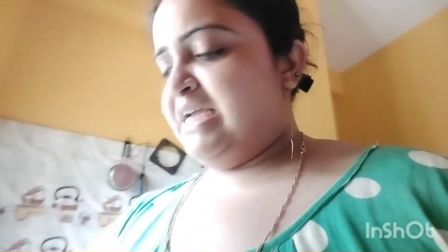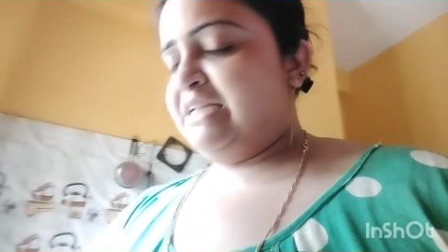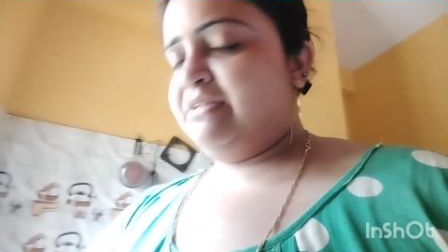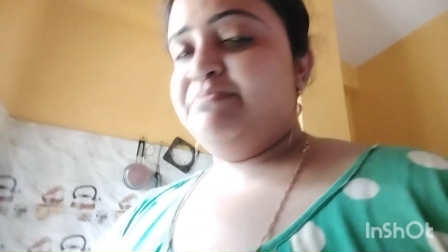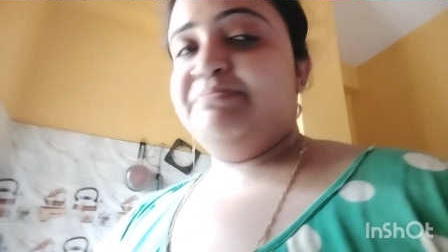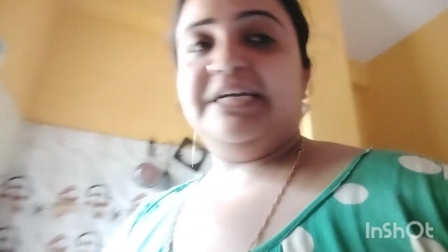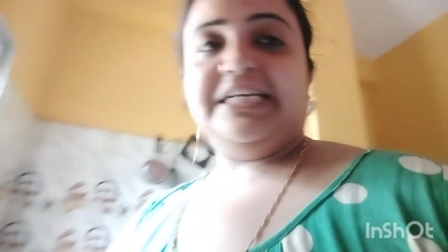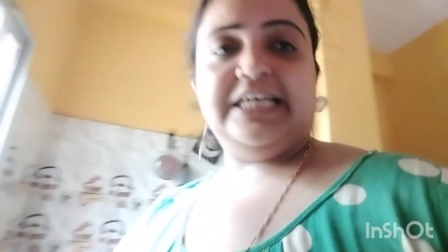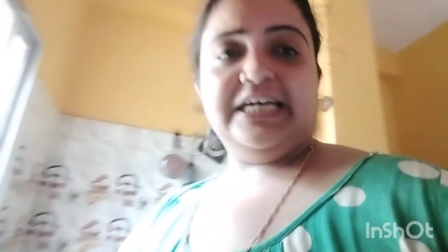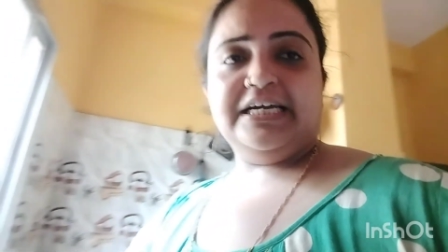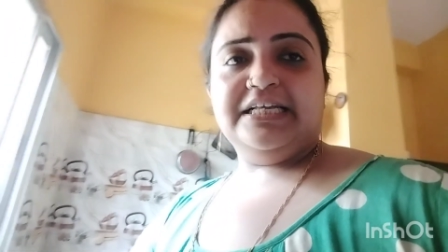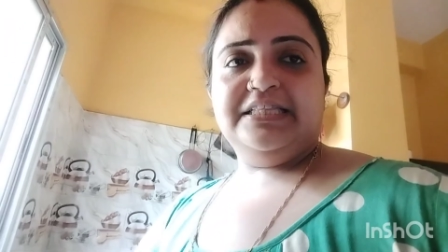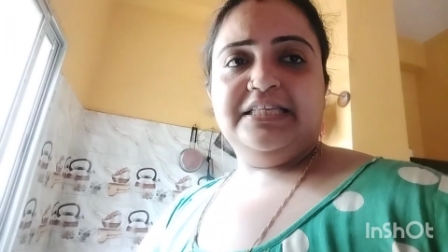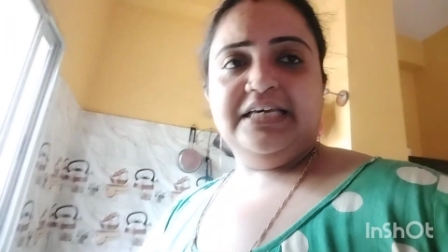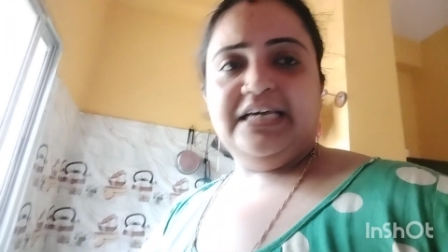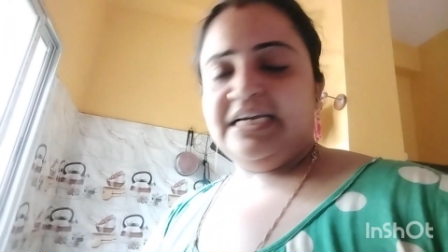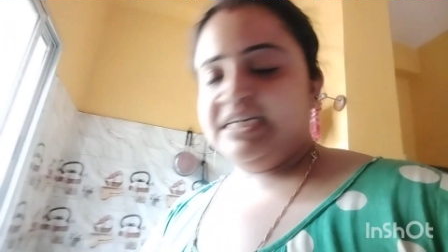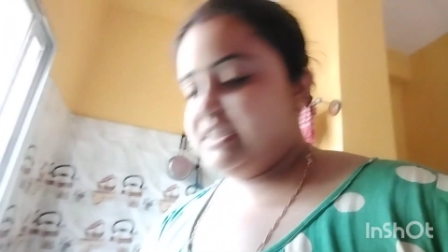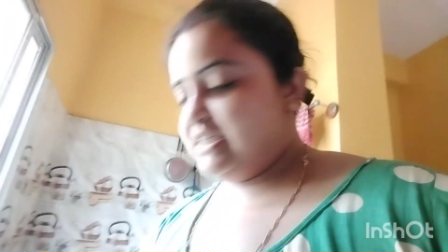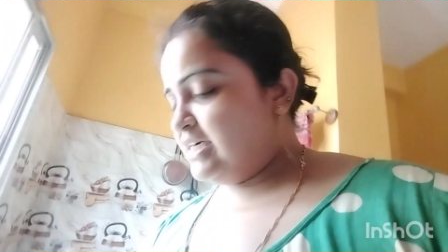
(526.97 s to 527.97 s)
মেয়েটাকে
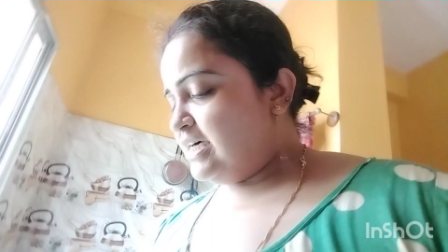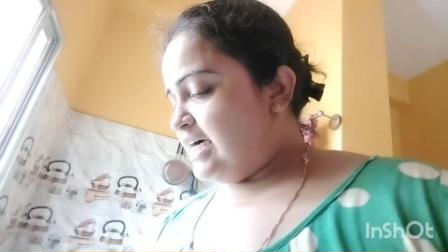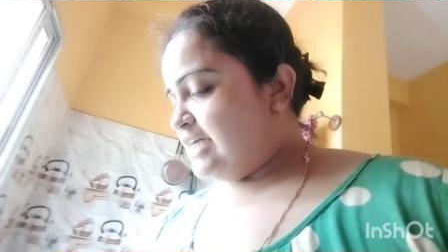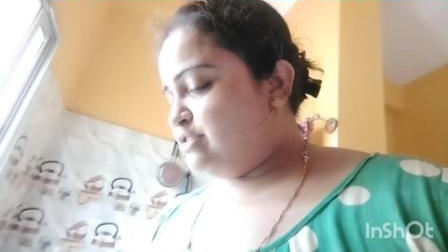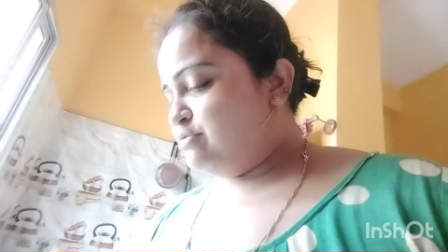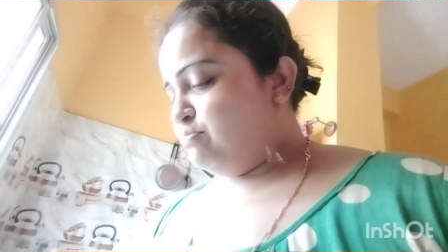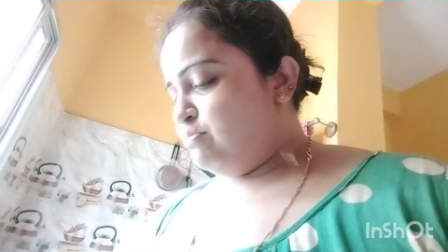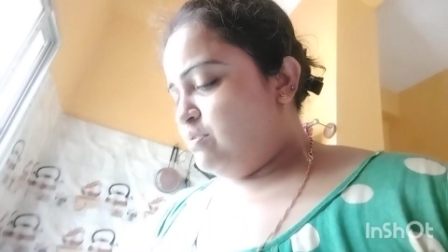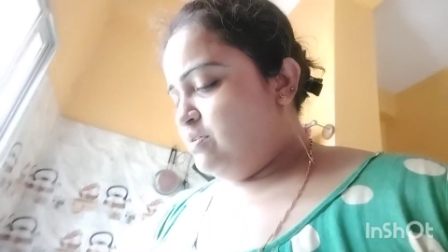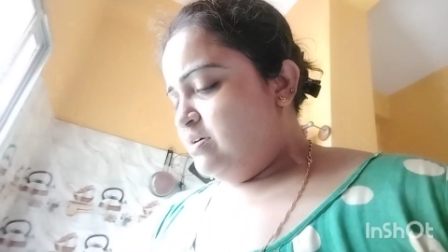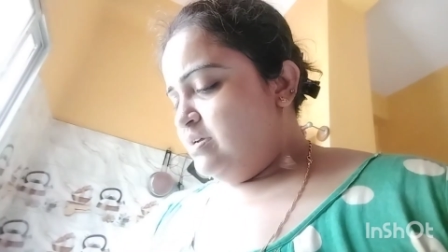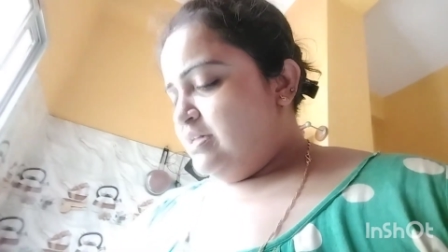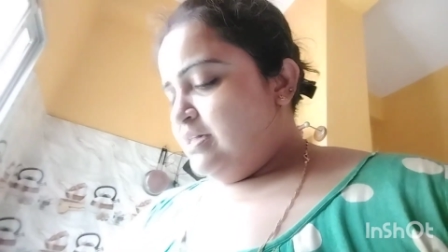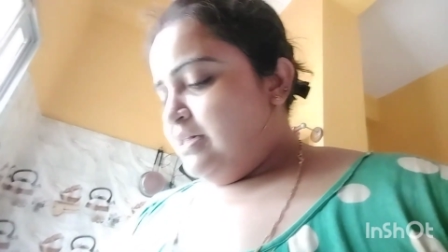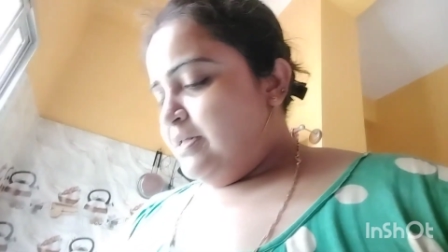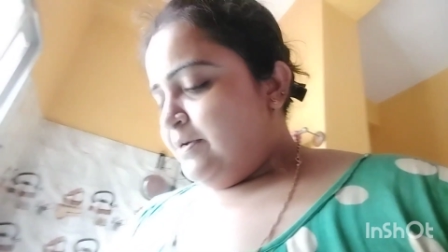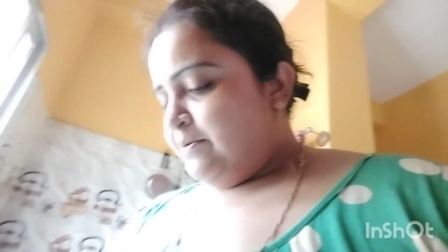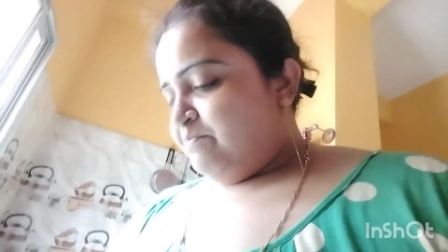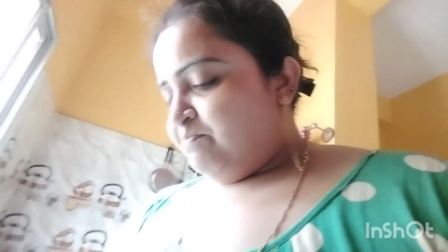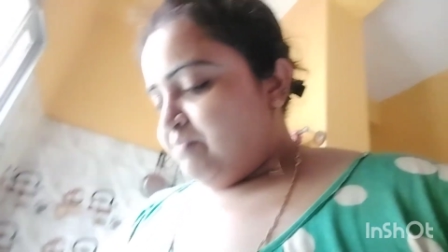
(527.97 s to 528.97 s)
দিয়ে এসে কাচবো
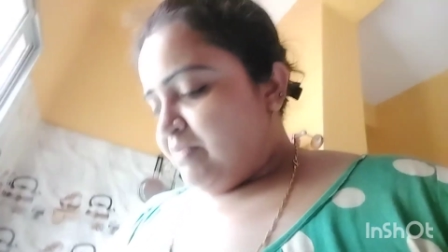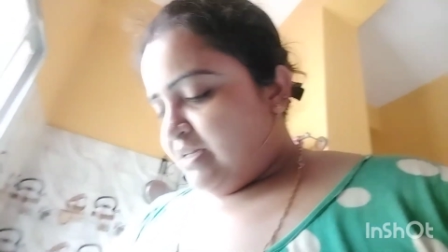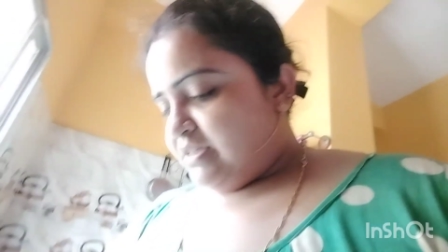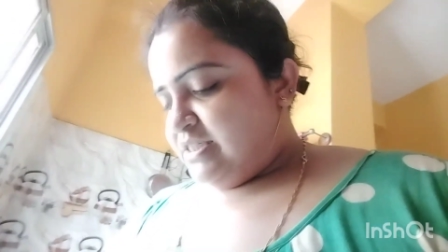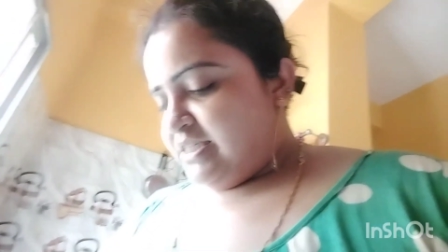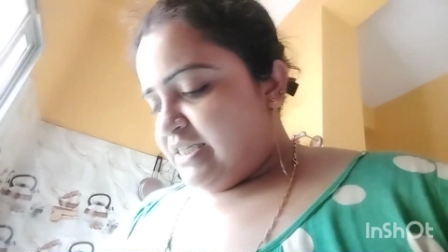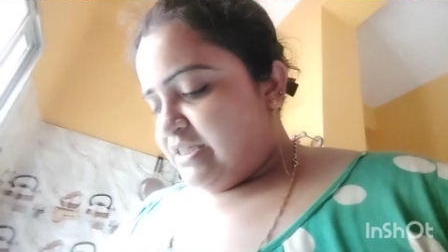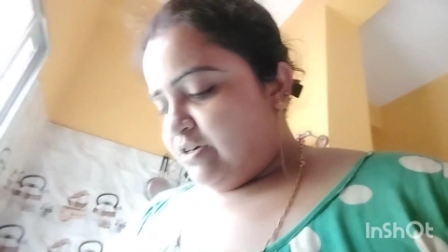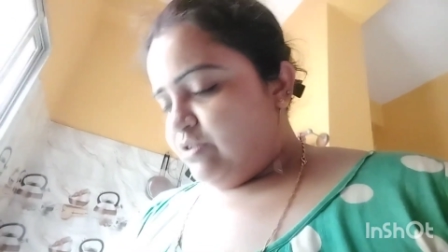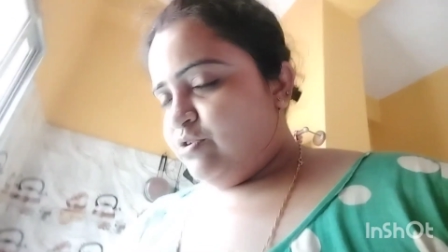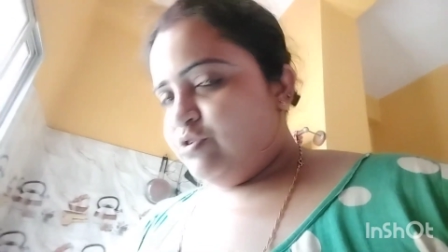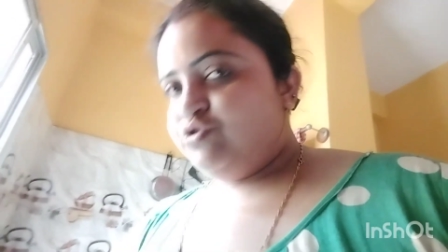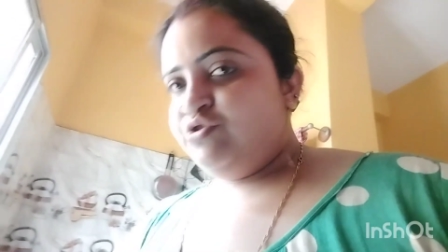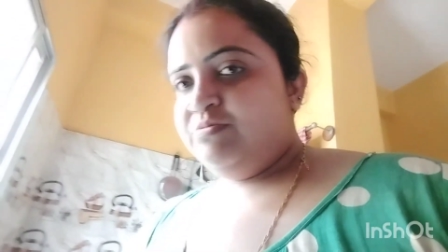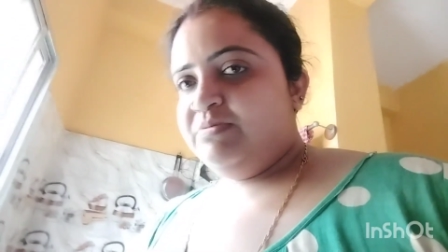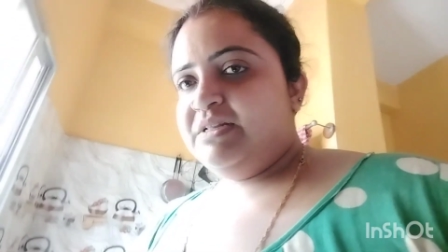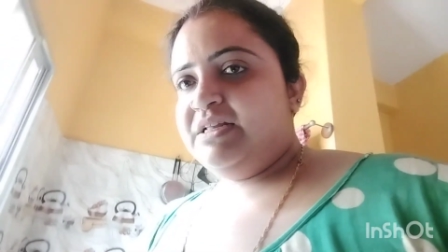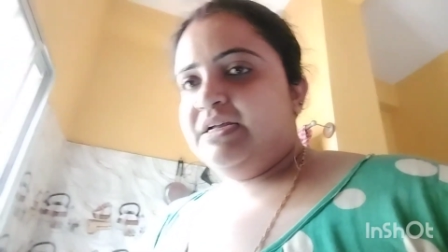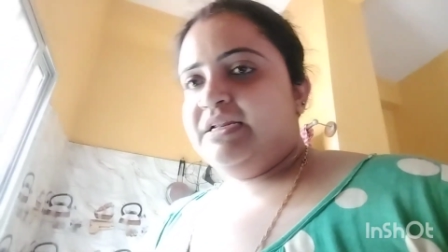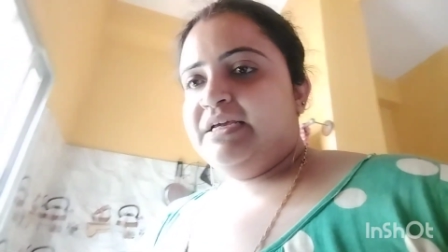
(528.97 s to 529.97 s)
সেটার
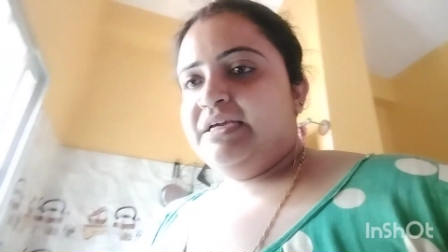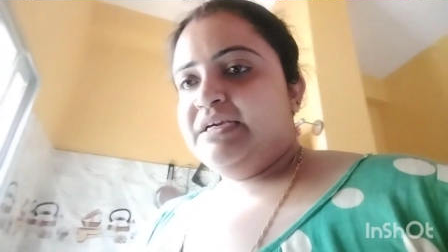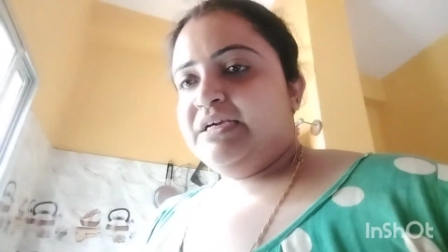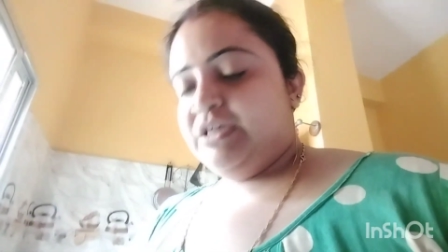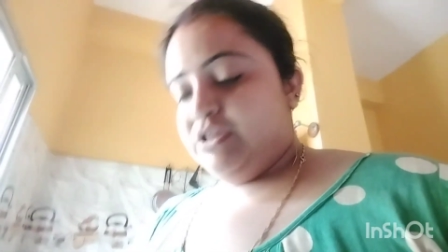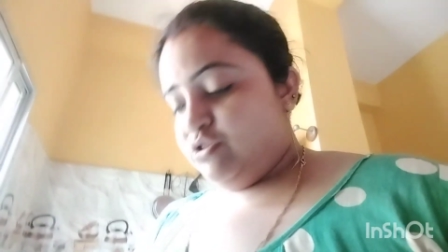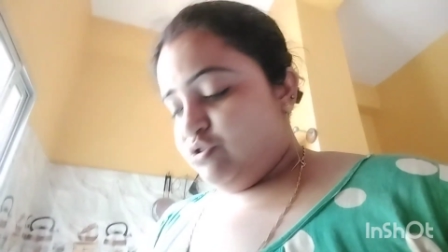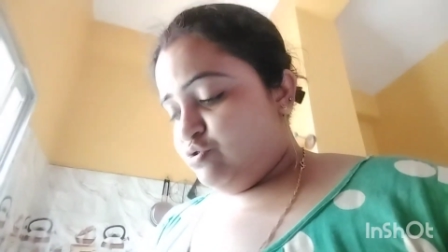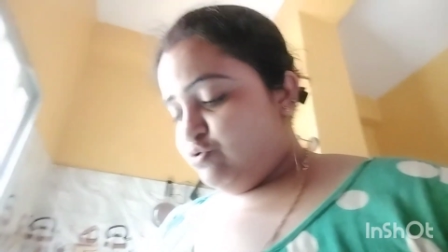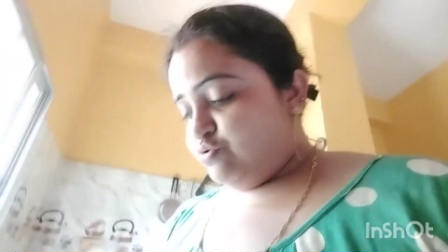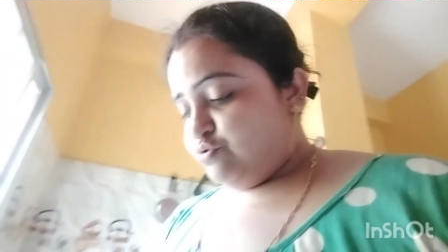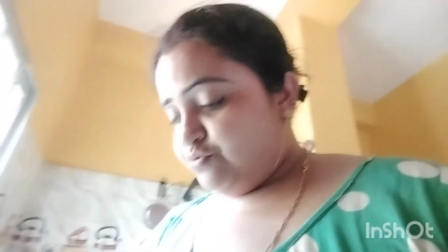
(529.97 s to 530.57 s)
অসুবিধা নেই কিন্তু